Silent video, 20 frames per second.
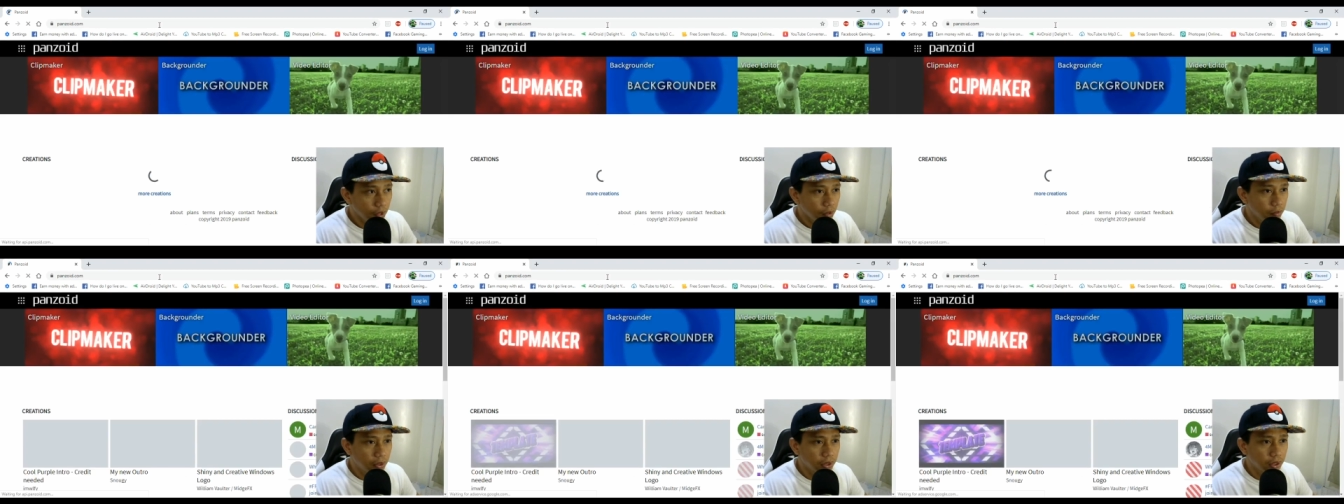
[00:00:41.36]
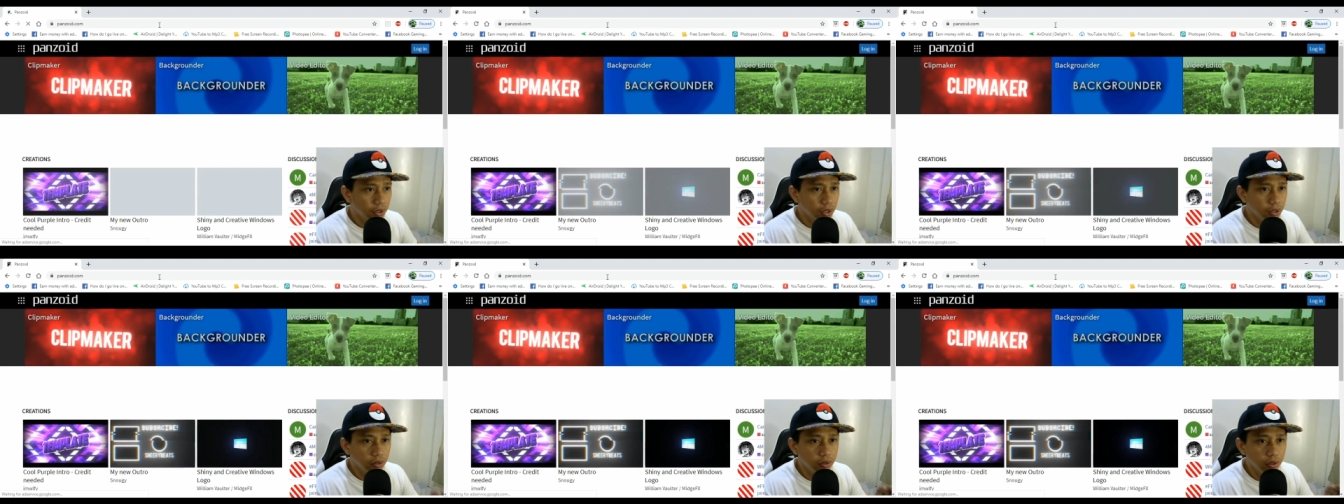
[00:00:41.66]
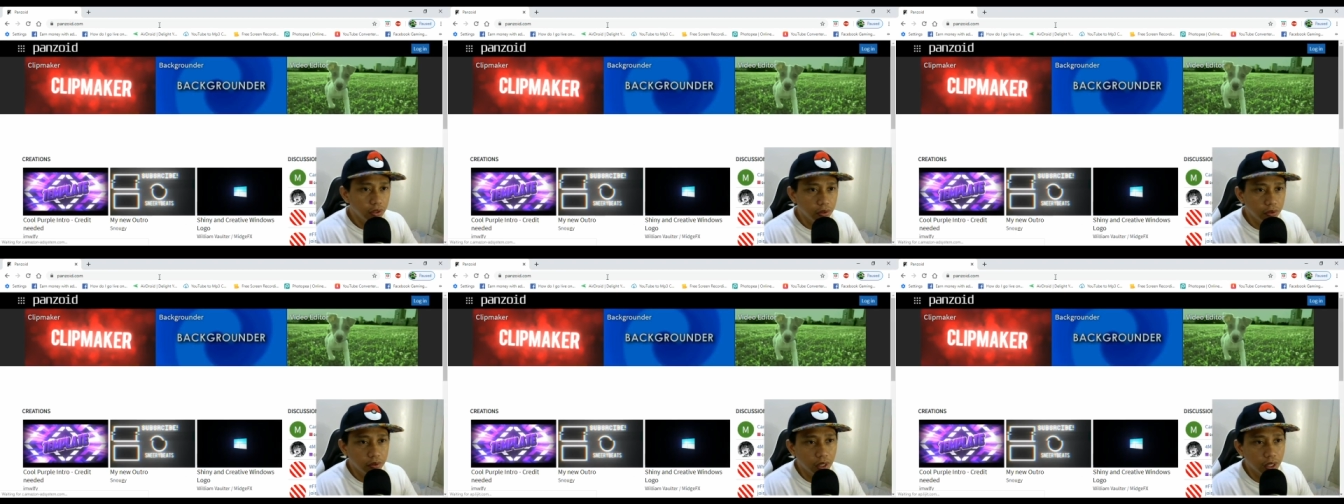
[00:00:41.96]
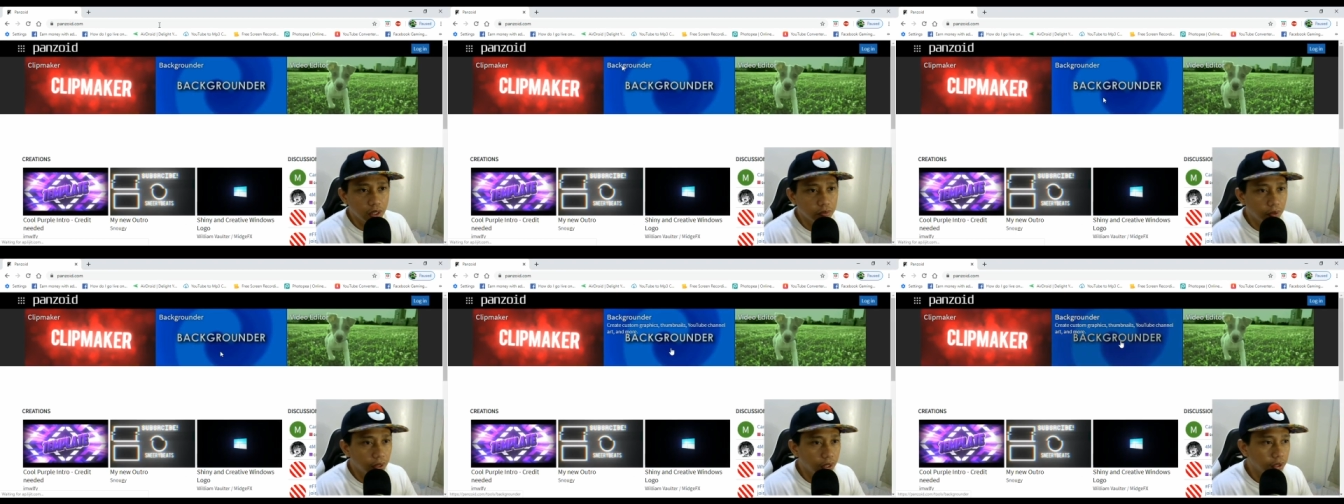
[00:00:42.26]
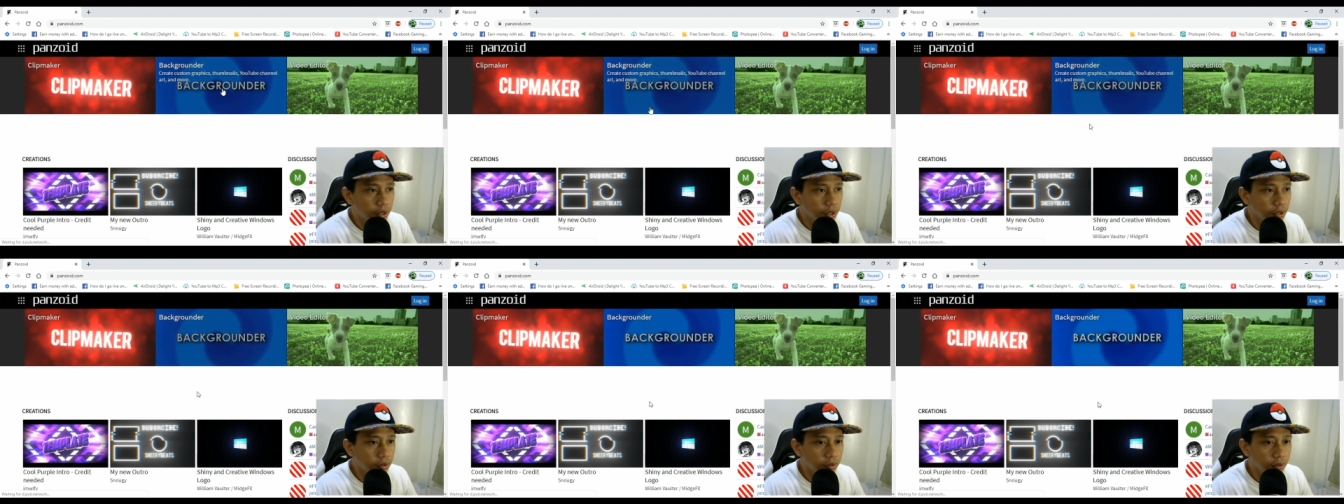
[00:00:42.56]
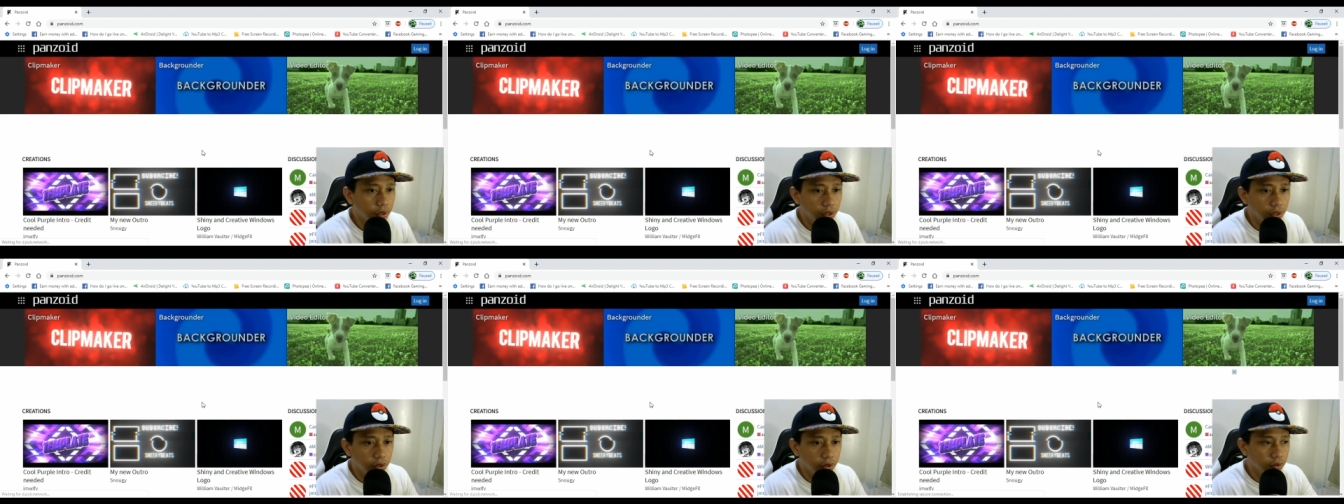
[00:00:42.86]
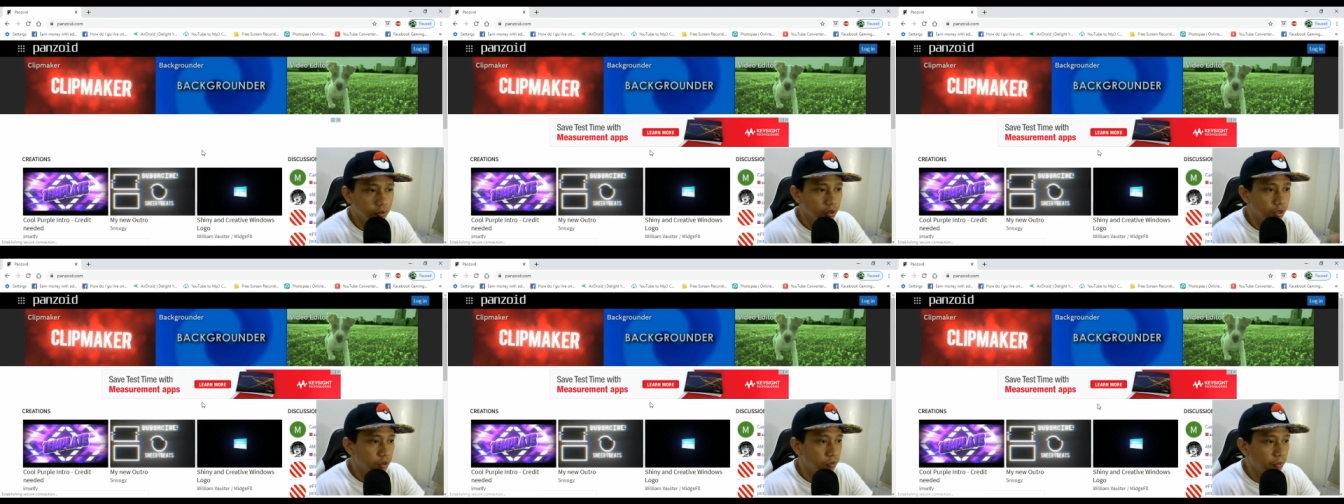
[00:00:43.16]
Pagdating nyo dito guys, makikita nyo ganito
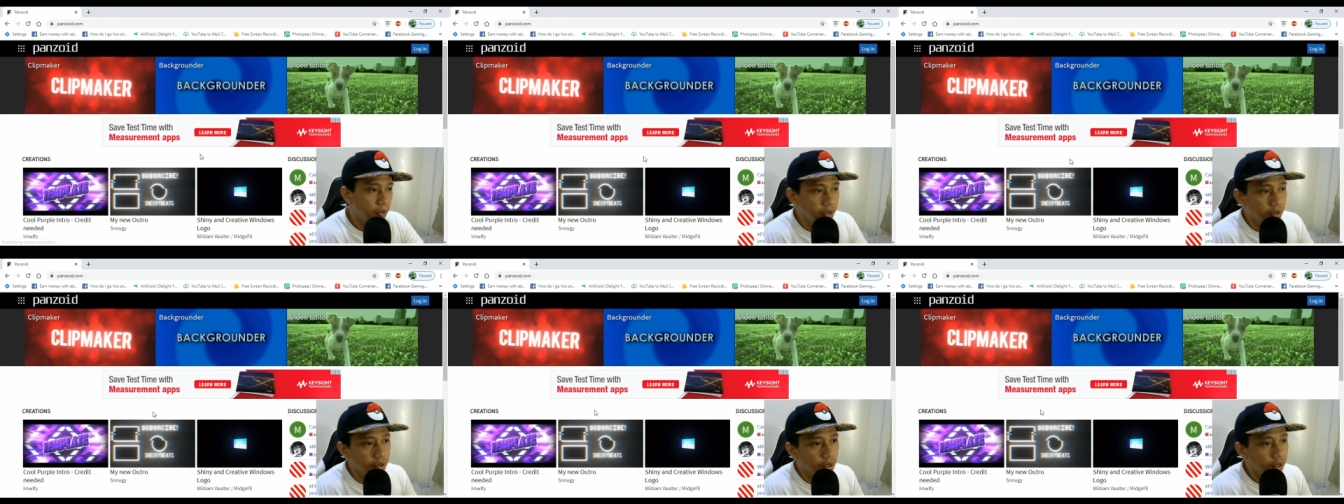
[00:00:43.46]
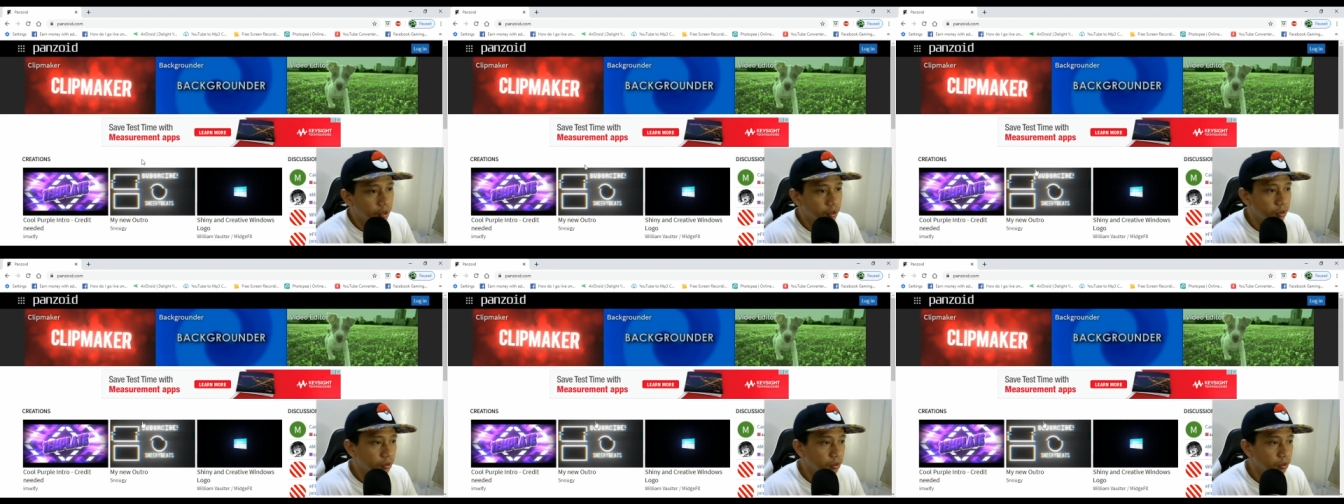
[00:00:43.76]
yung display niya.